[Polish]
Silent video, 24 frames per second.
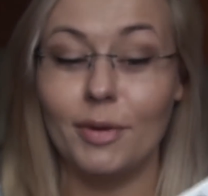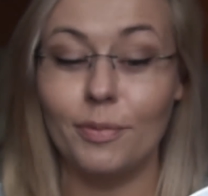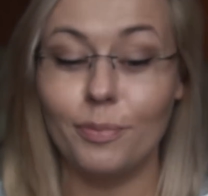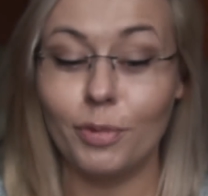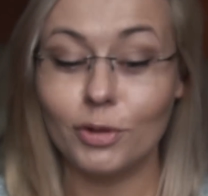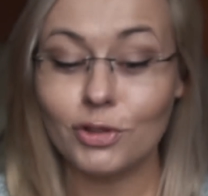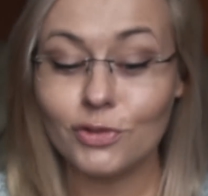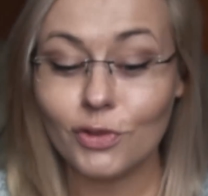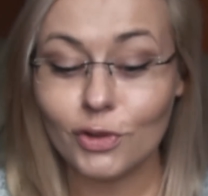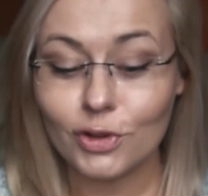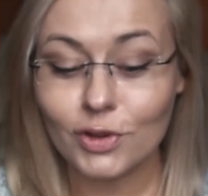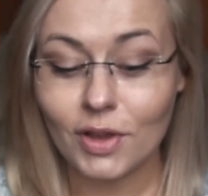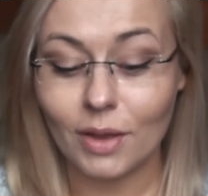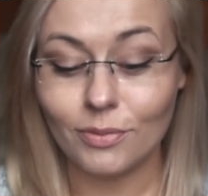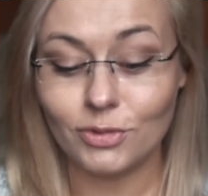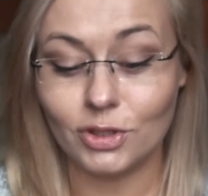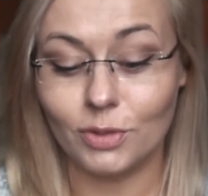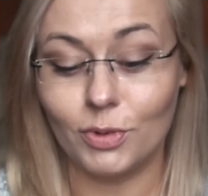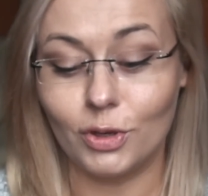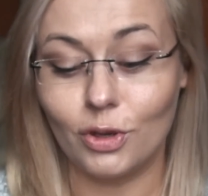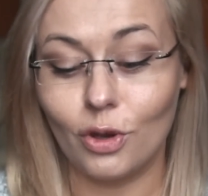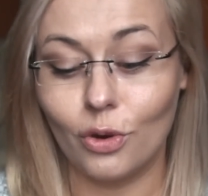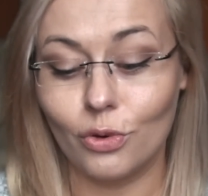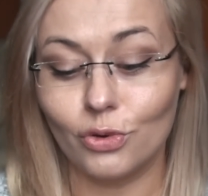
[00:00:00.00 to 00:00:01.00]
Pozwoliłam
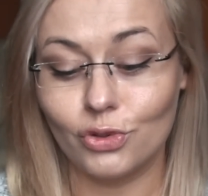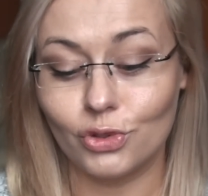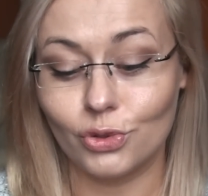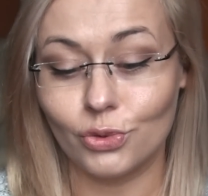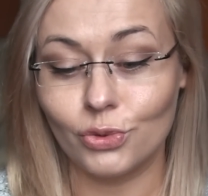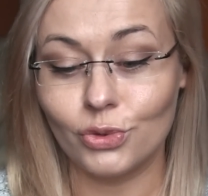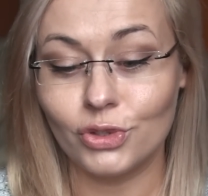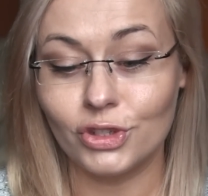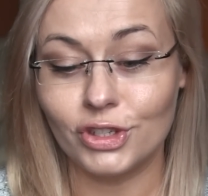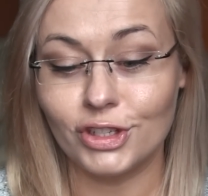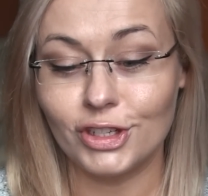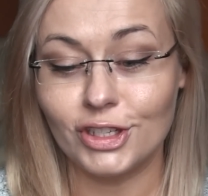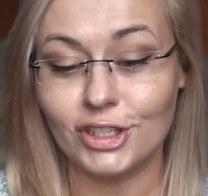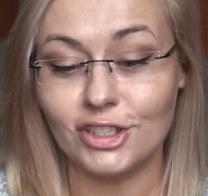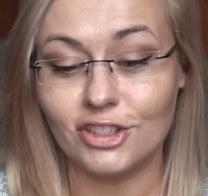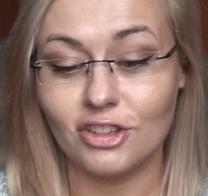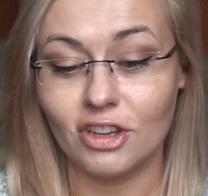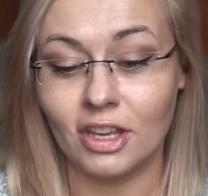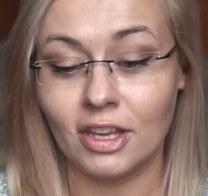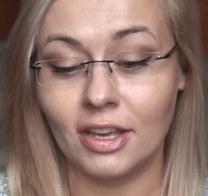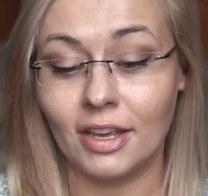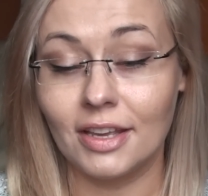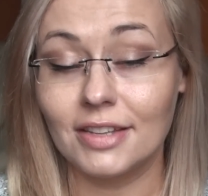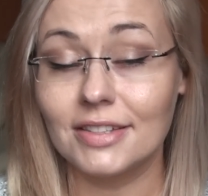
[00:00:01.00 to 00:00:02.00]
sobie go już użyć
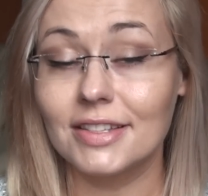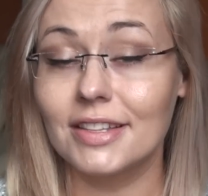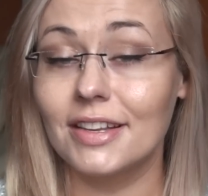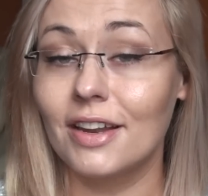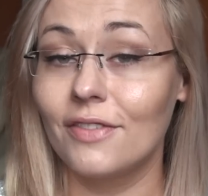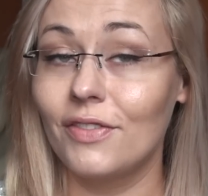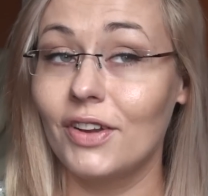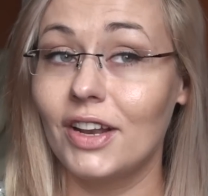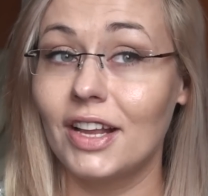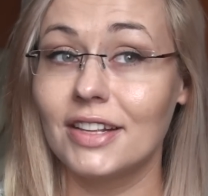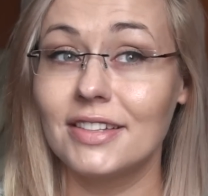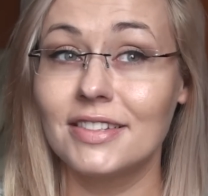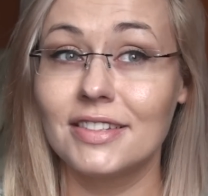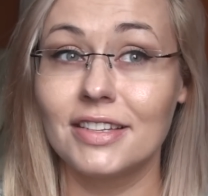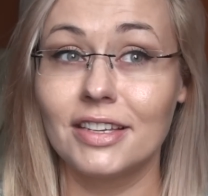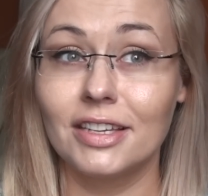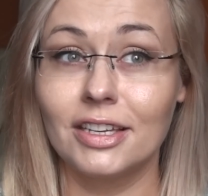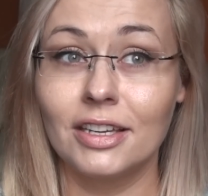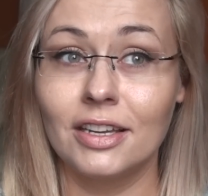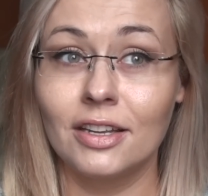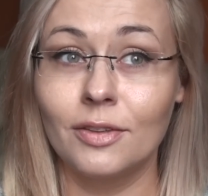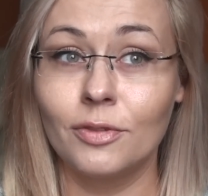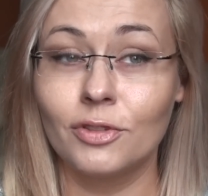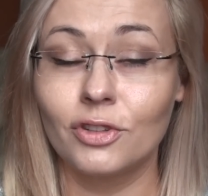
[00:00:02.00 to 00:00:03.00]
i jest
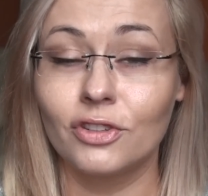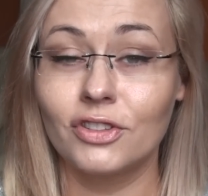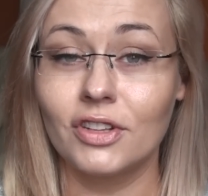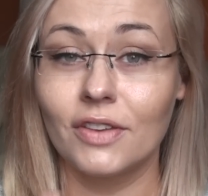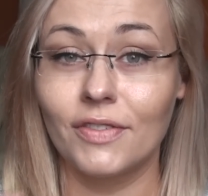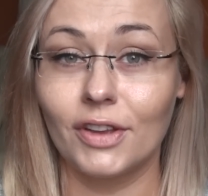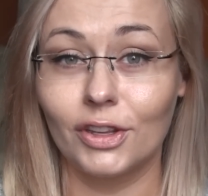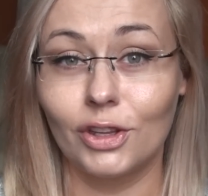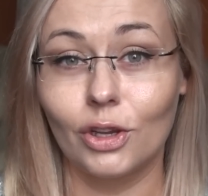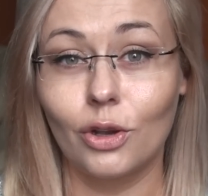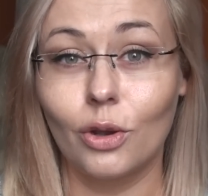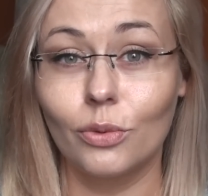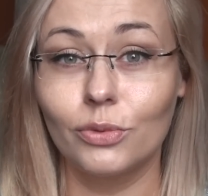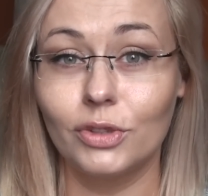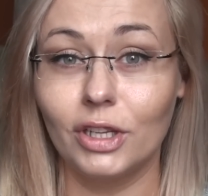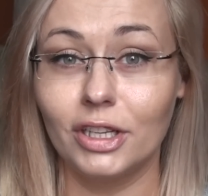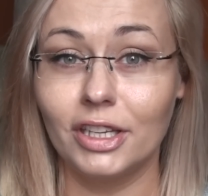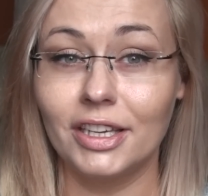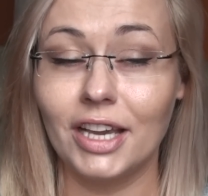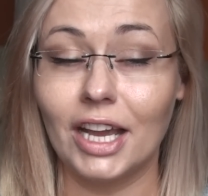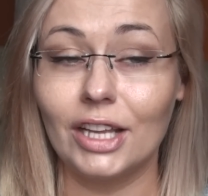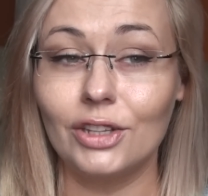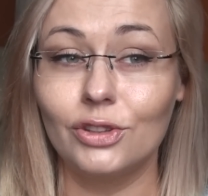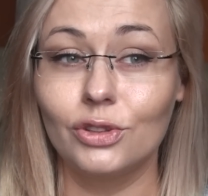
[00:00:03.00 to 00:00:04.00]
rewelacyjny, zostawia taką
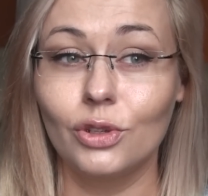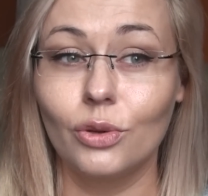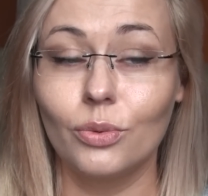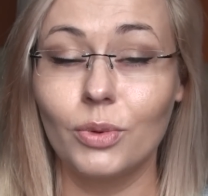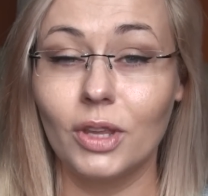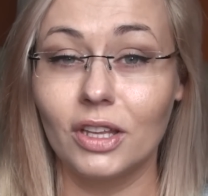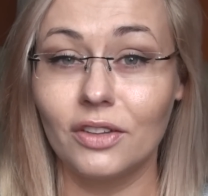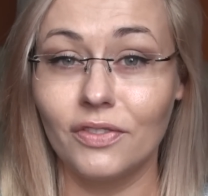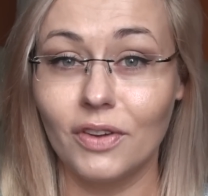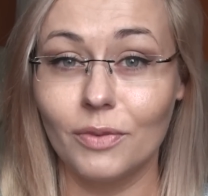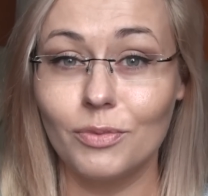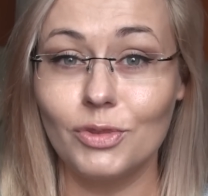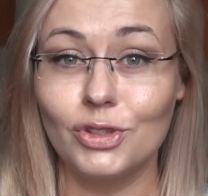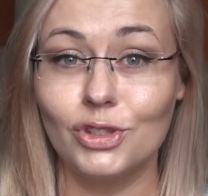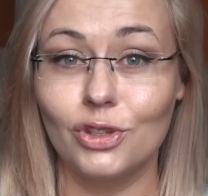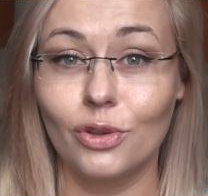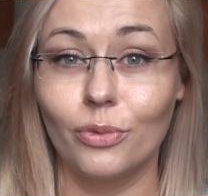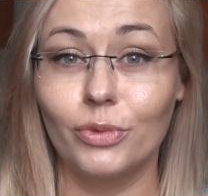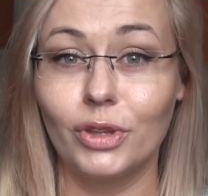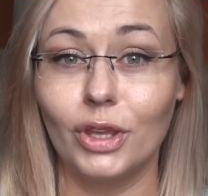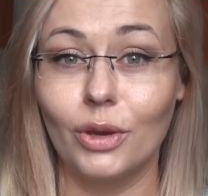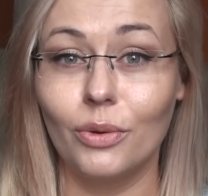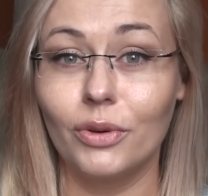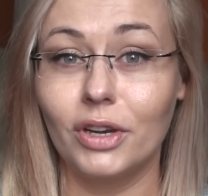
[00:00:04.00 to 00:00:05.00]
delikatną, jedwabistą
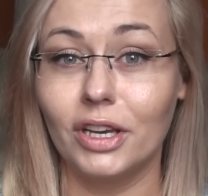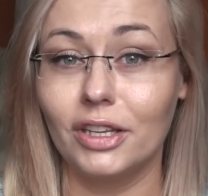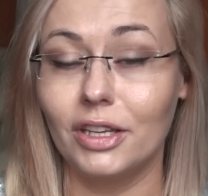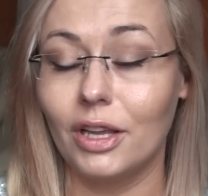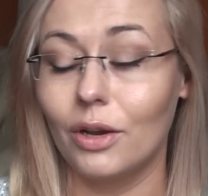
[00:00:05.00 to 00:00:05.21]
mgiełkę